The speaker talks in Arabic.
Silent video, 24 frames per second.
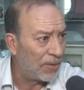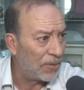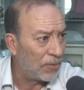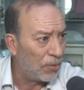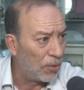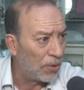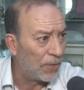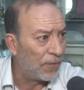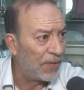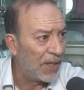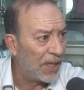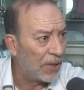
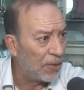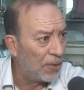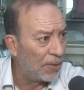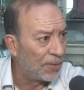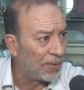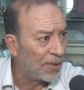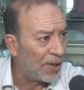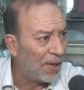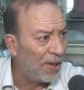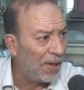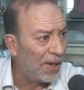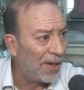توقف دي
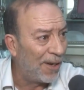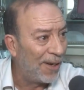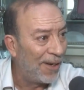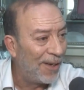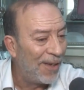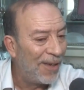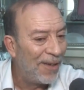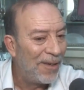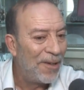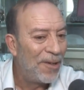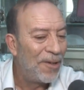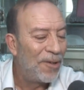كنترول
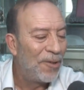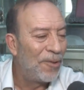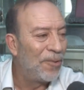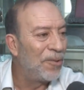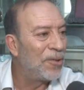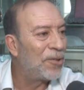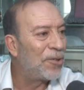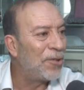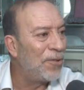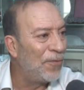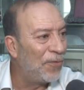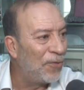
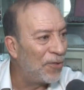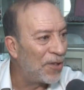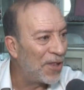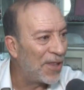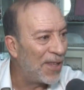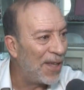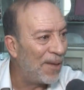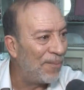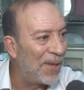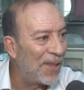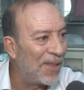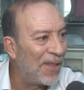ويشوفوا
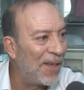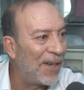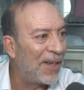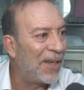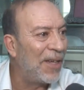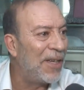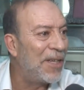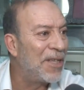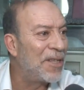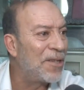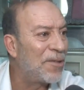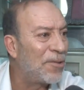الذهب
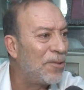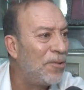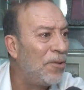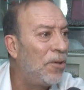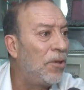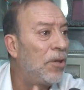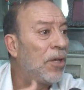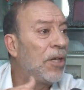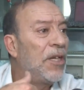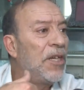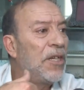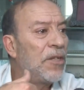هذاك
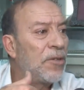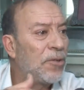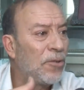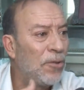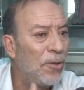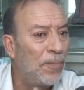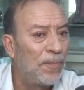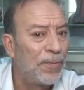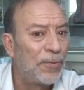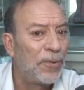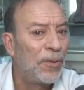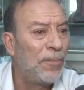يهزوه
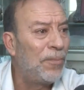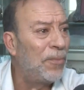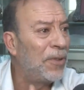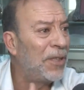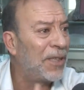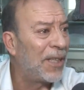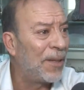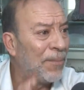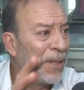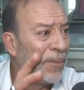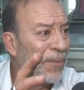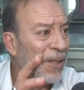يهزوه بتم
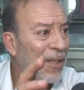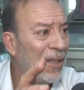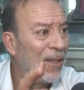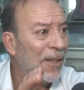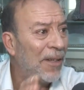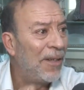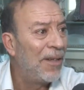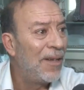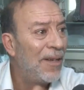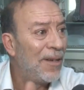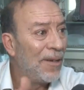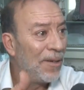تميمي
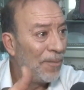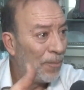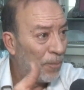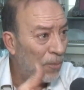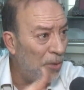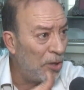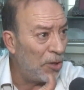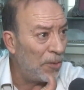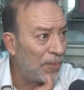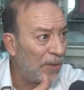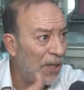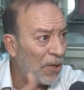
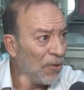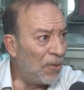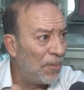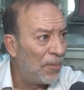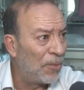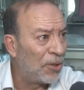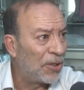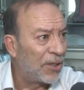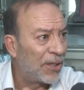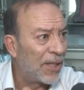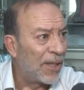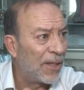منهم توا
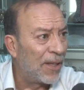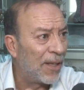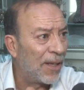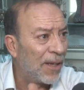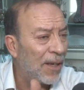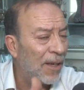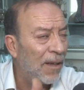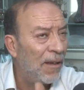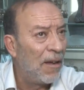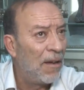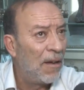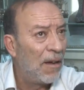مت
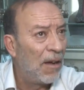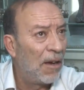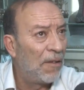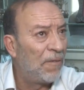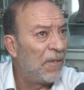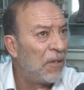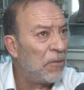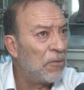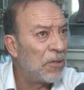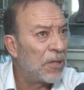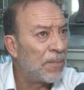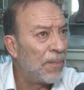
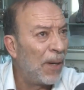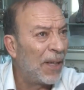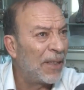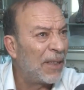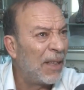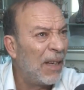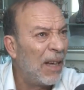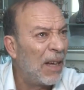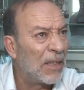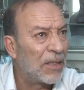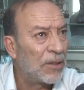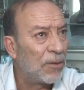
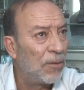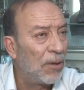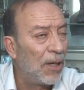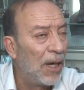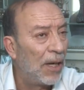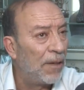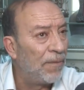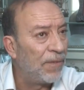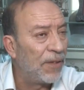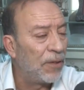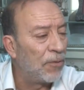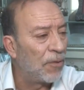2017
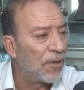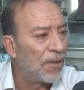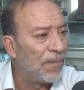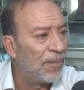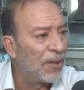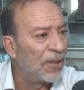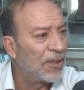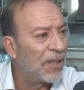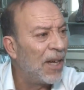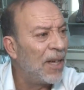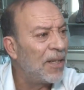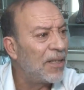ولا
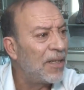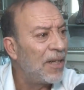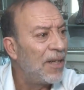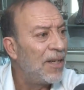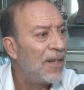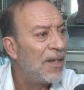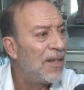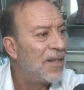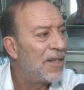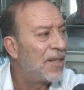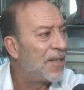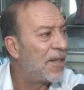2018
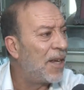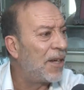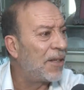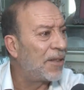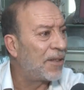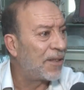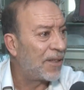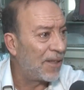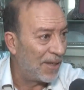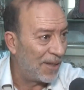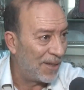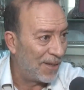
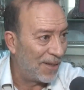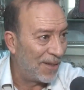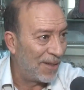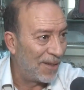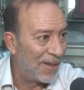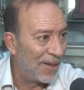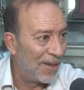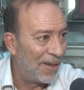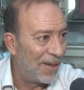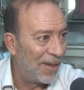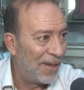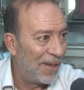صارت
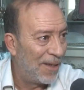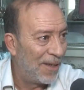آه،